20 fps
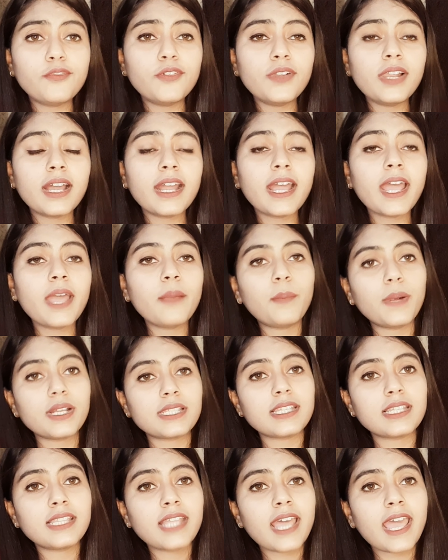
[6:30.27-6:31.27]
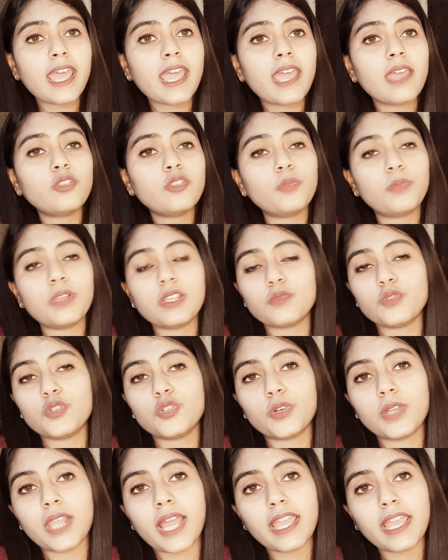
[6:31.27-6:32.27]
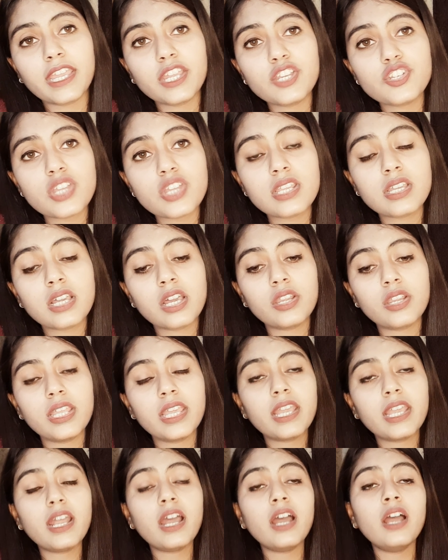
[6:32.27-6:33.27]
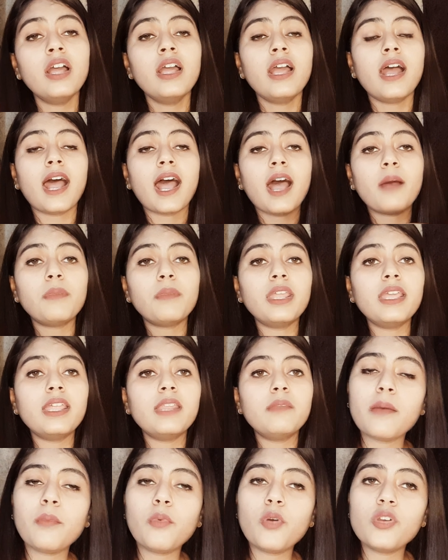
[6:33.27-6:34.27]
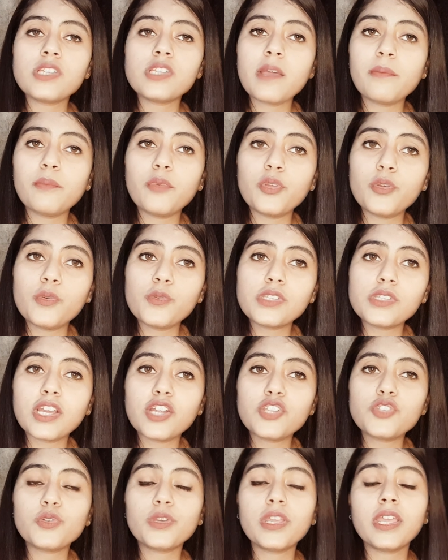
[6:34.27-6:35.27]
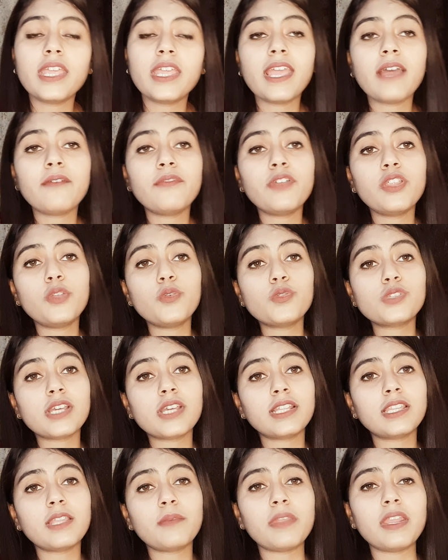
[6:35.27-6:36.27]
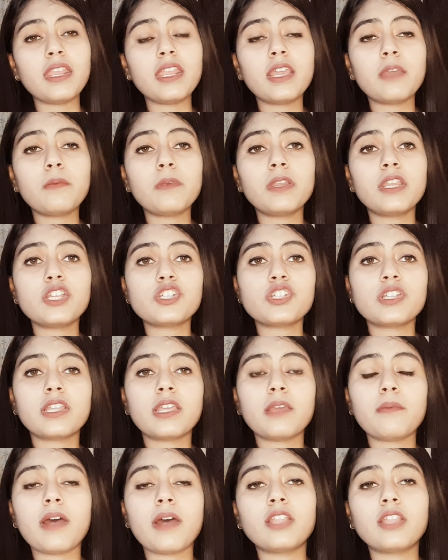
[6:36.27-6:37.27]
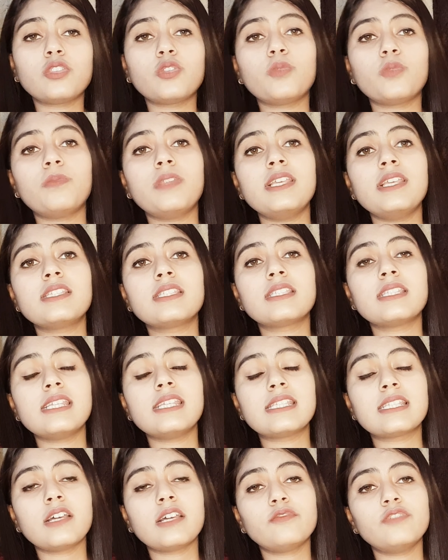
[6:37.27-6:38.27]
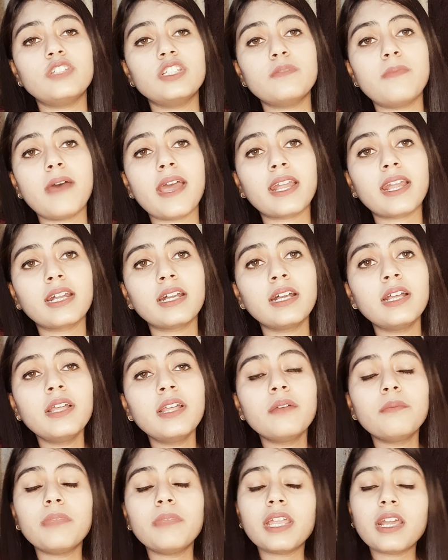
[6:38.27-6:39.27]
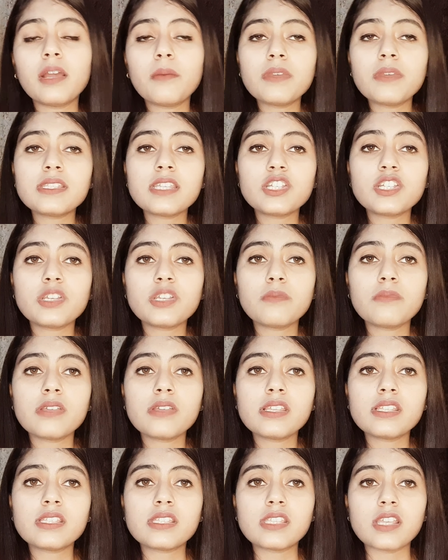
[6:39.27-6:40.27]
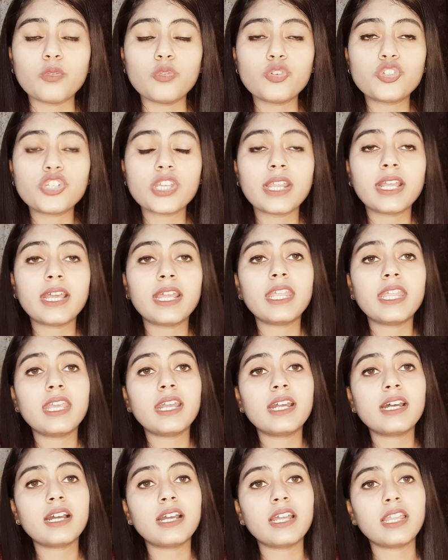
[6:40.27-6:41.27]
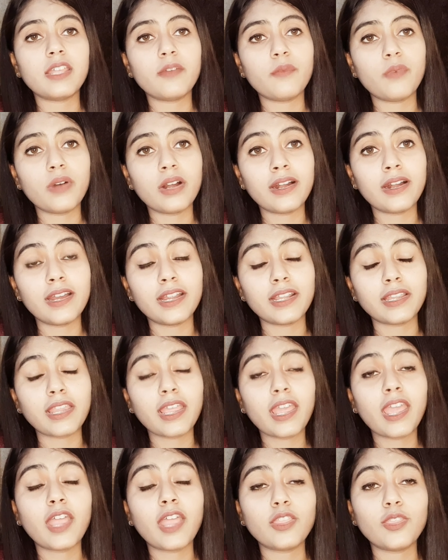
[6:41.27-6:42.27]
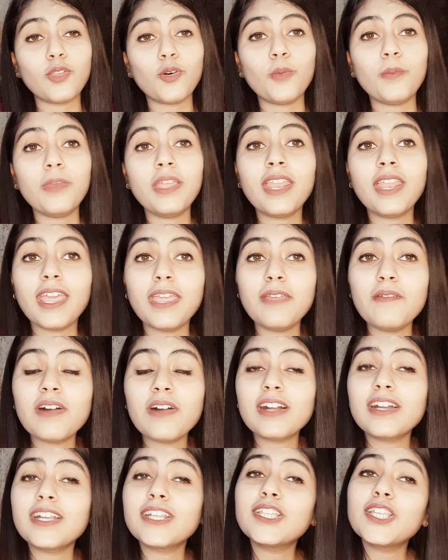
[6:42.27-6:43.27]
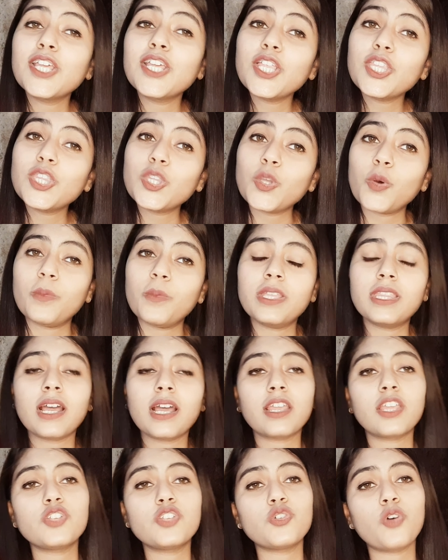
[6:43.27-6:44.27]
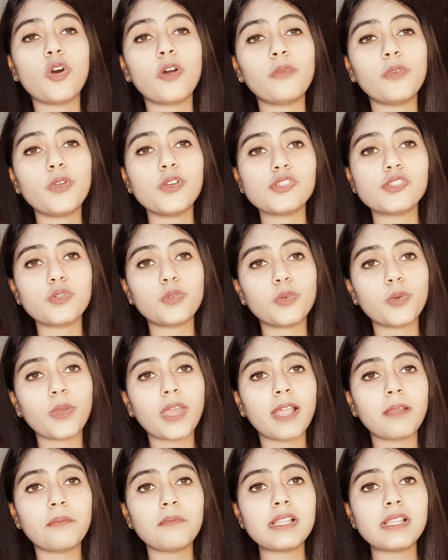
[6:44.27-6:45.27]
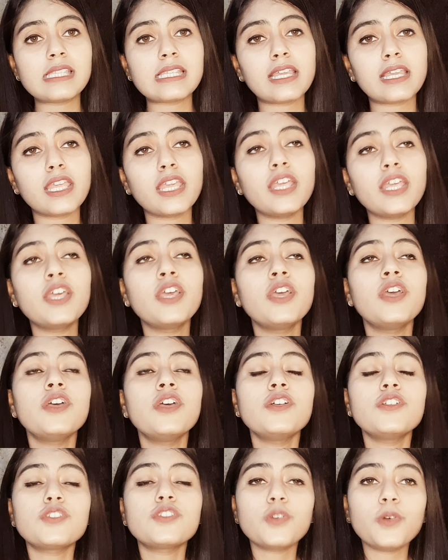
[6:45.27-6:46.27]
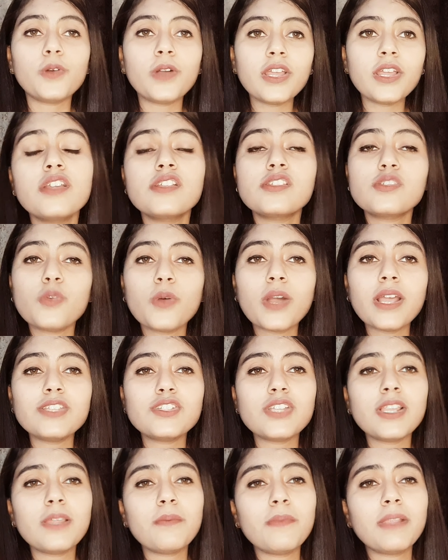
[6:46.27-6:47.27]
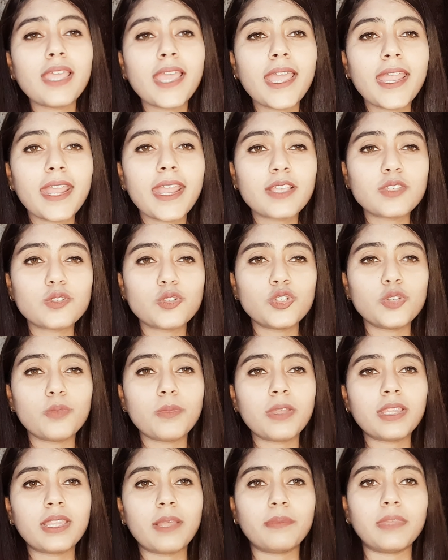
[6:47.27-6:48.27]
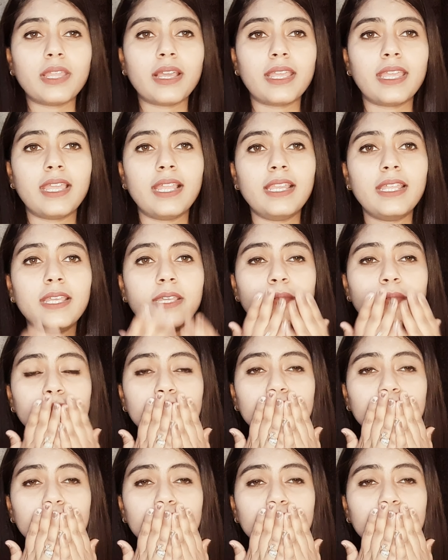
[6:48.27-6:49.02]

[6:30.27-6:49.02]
आपको लगा है पसंद आया है तो प्लीज़ वीडियो को लाइक एंड शेयर करिएगा आपने से शैम्पू यूज़ कर चुके हैं या फिर यूज़ करते मेरी रिकमेंडेशन के बाद तो प्लीज़ इसका फीडबैक मेरे कमेंट सेक्शन में ज़रूर शेयर करिएगा अगर ये वर्क करते हैं तो भी नहीं वर्क करते हैं तो भी ताकि जो और व्यूअर्स उनको हेल्प मिल सके सो गई सो गई चलिए मिलते हैं नेक्स्ट वीडियो में तब तक के लिए